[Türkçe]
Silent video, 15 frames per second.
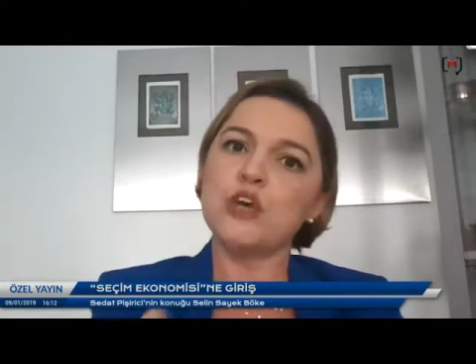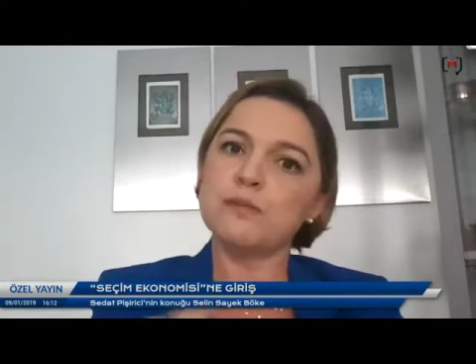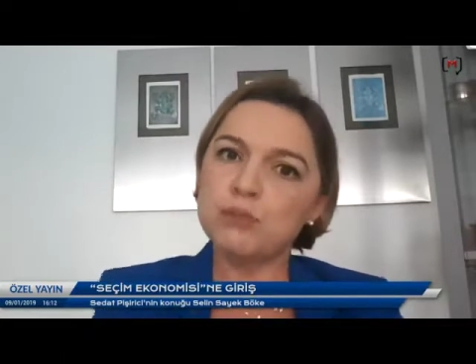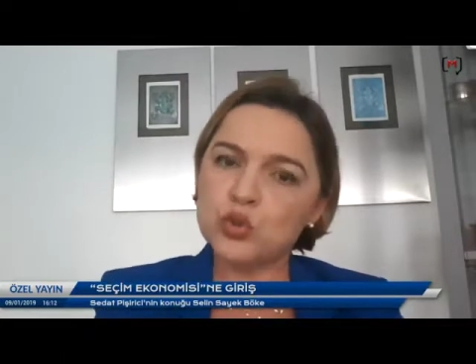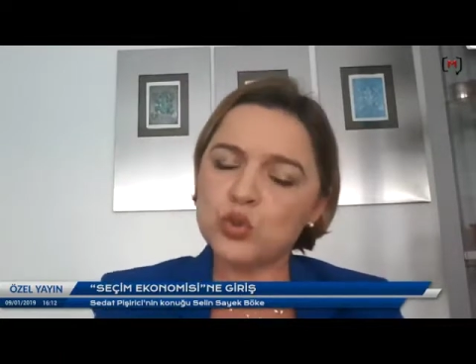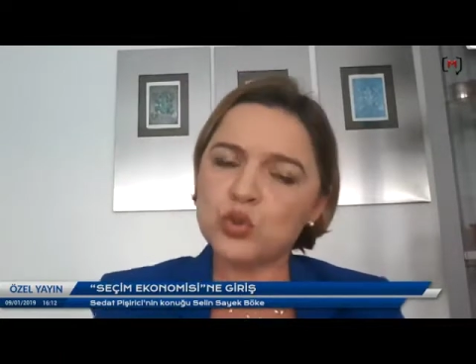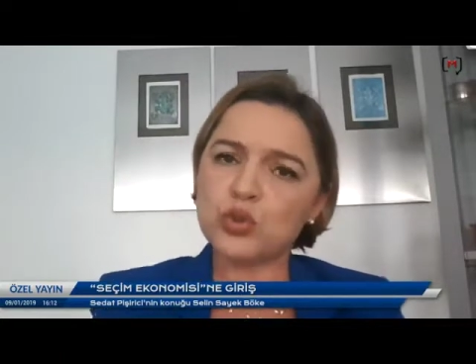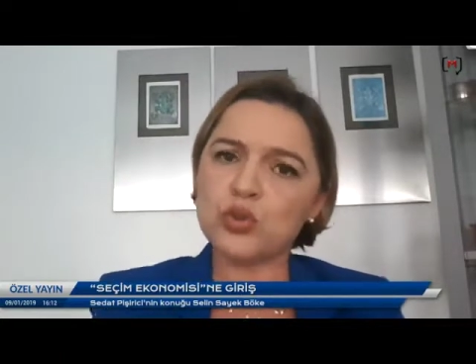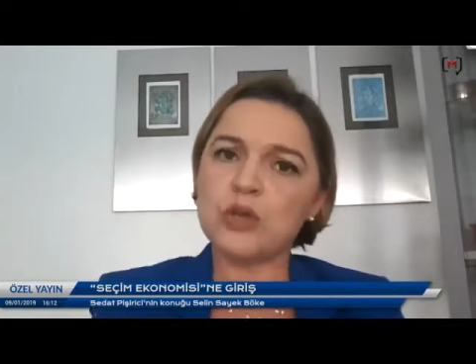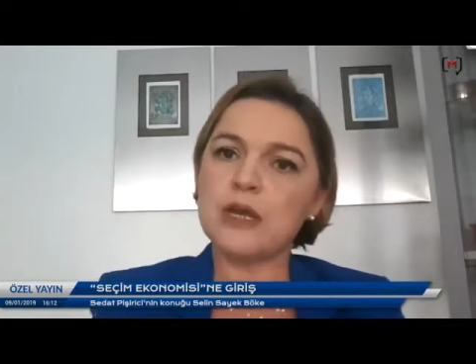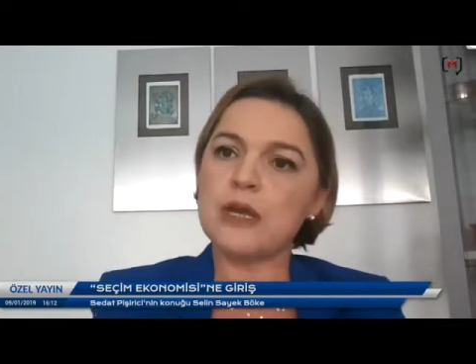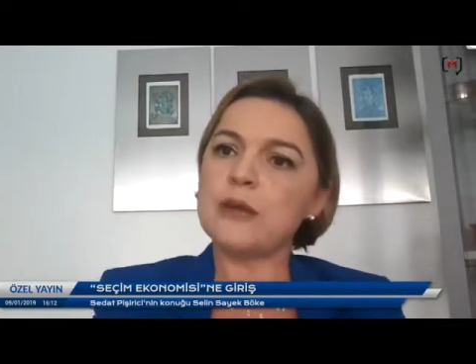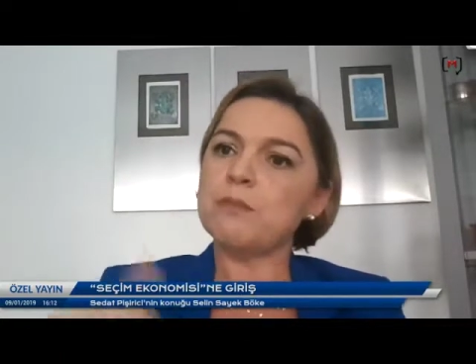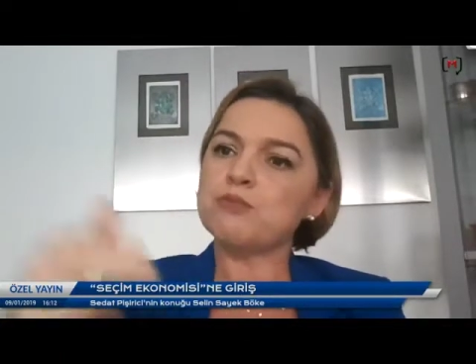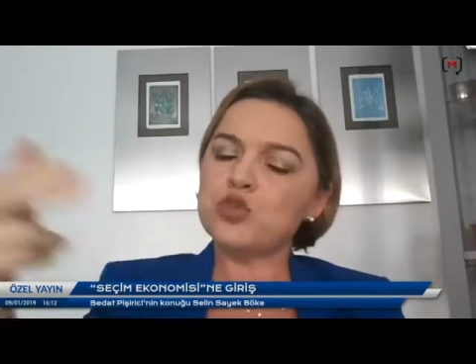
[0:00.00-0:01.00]
Bunu
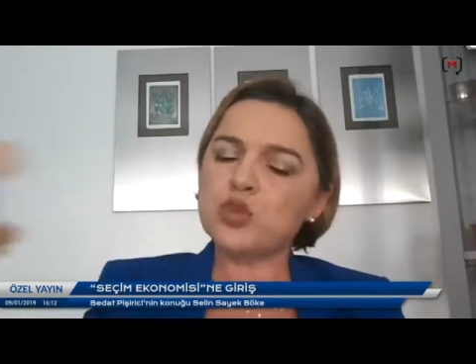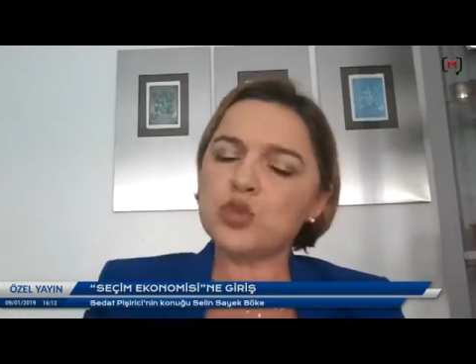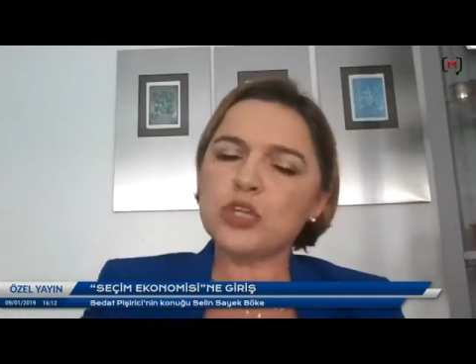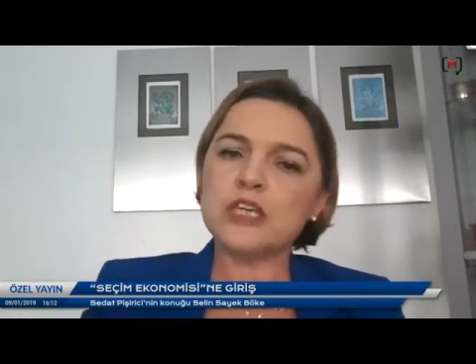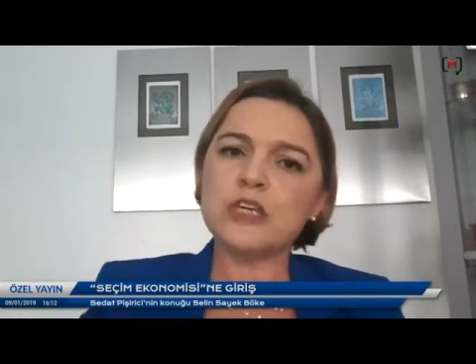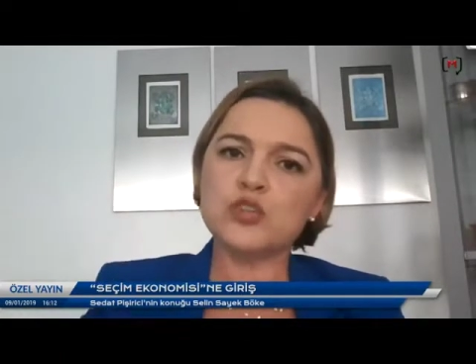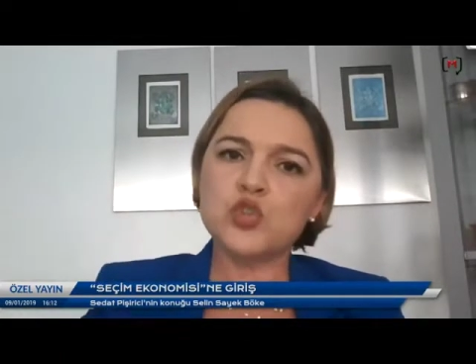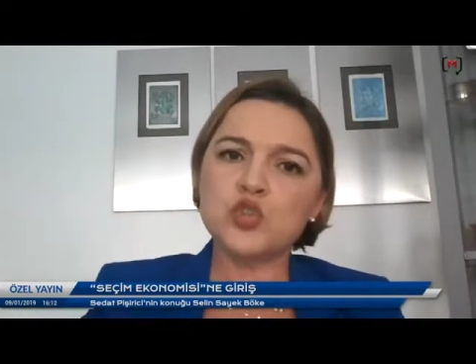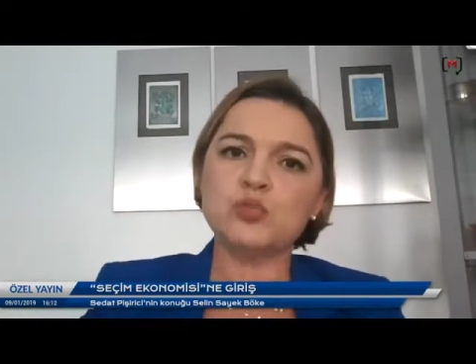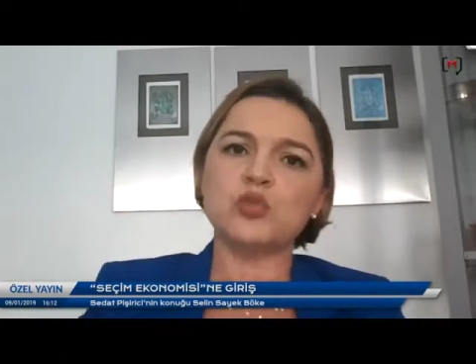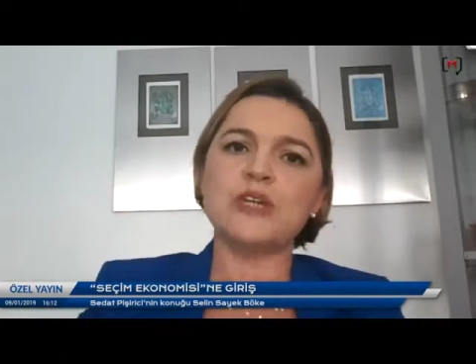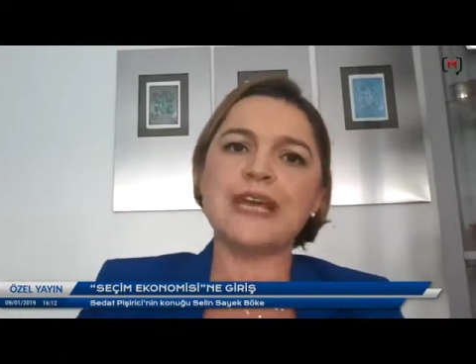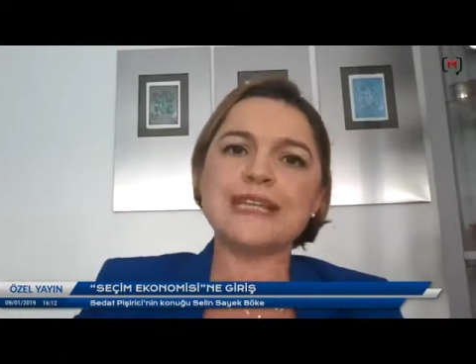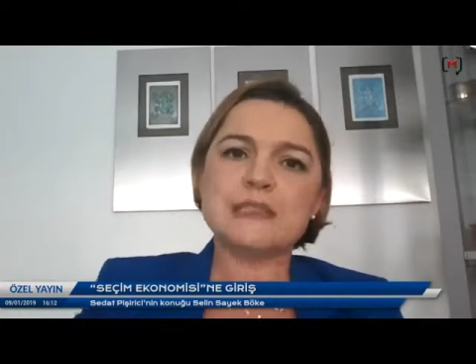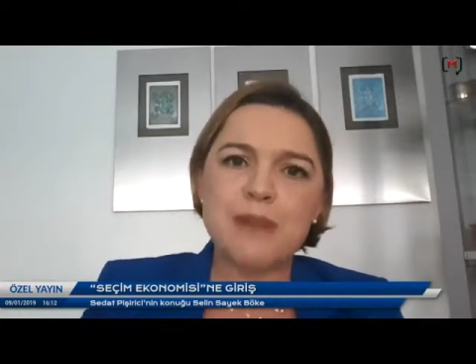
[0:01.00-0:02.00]
Türkiye
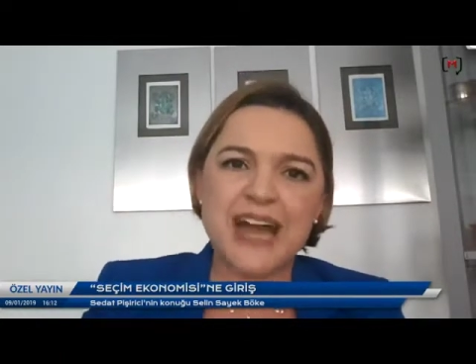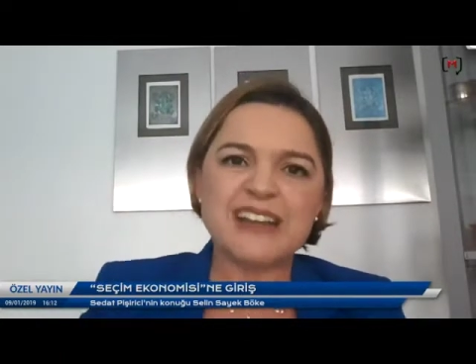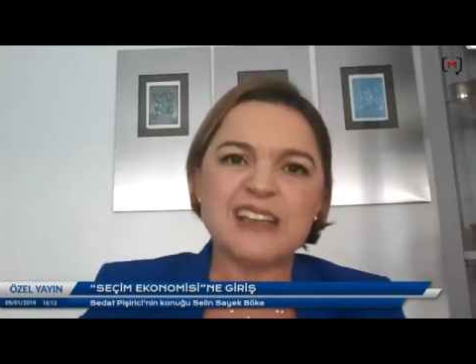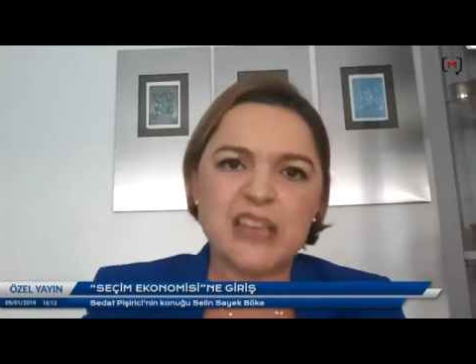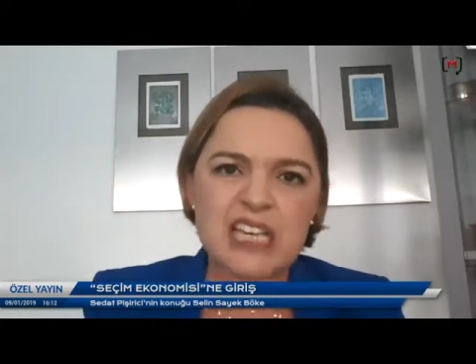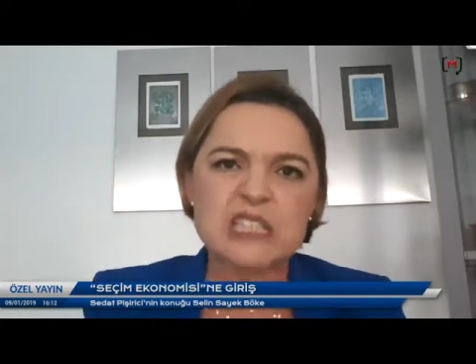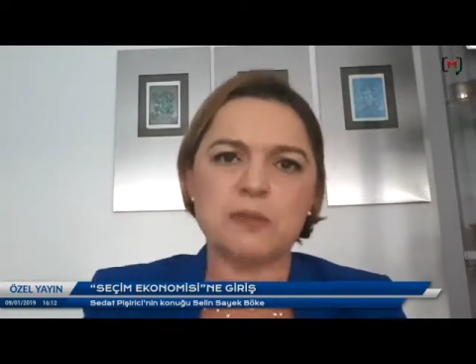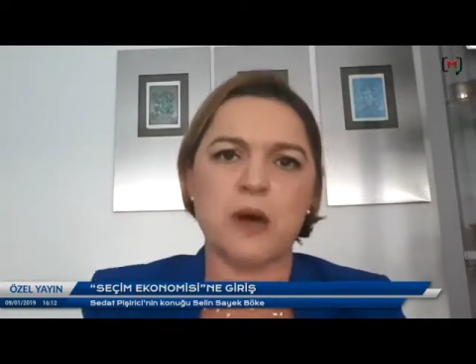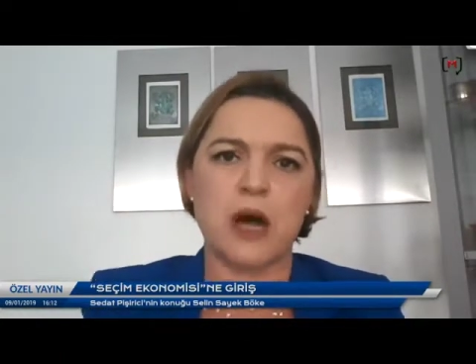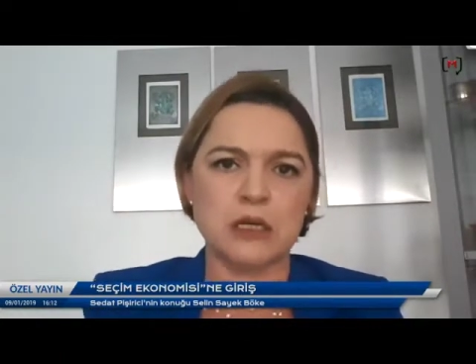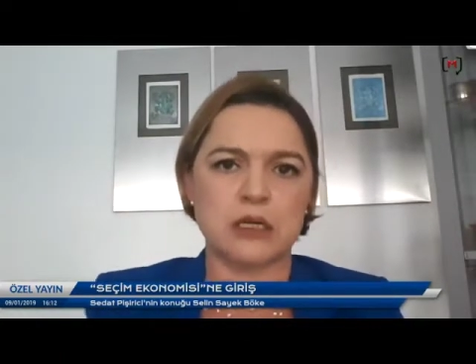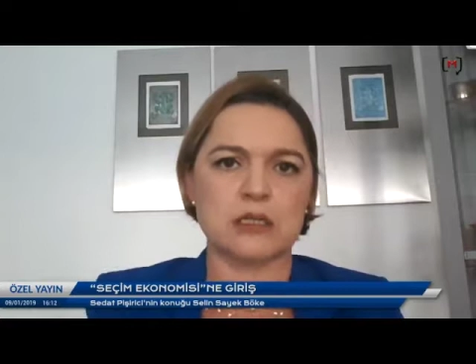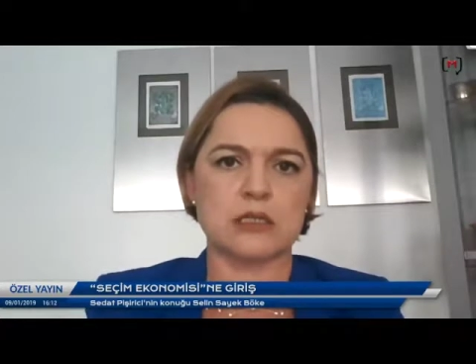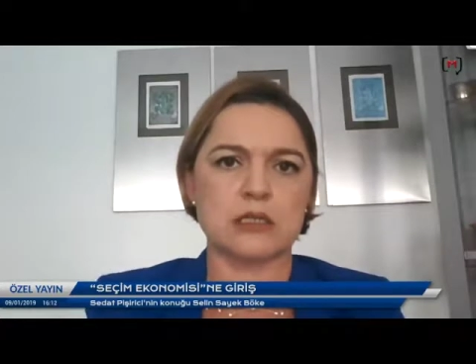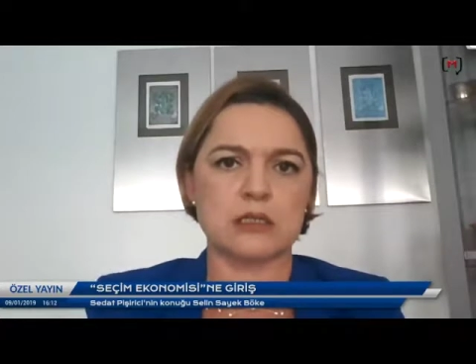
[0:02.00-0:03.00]
Cumhuriyet Merkez
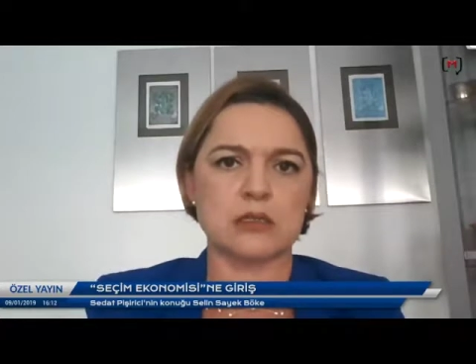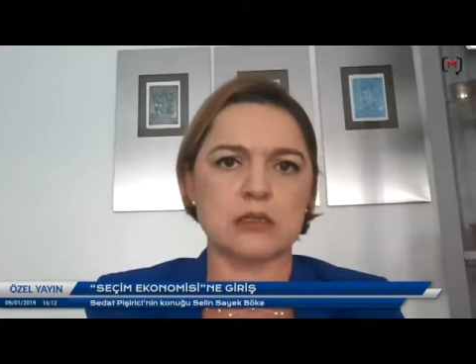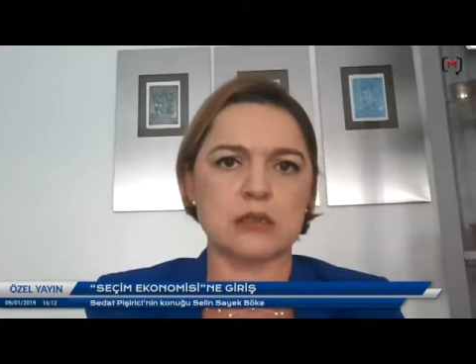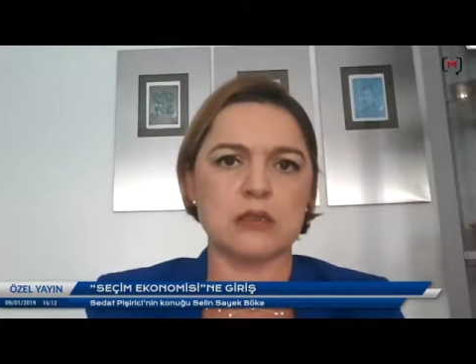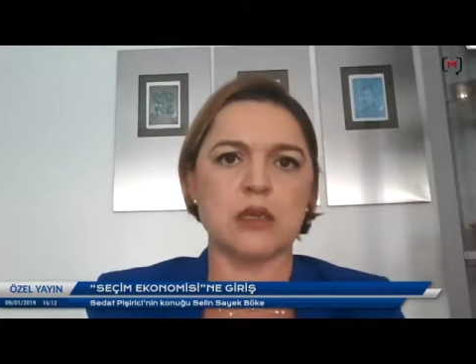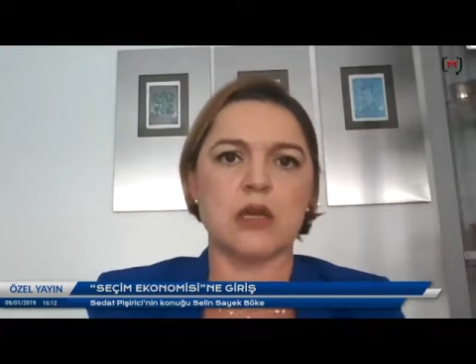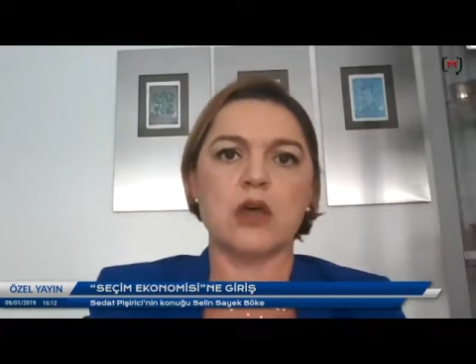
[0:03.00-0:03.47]
Bankası'nın